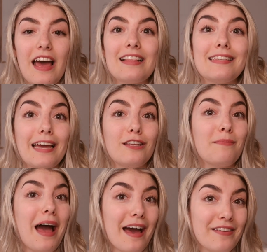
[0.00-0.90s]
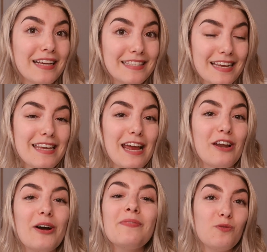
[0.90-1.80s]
directement avec ces liens-là.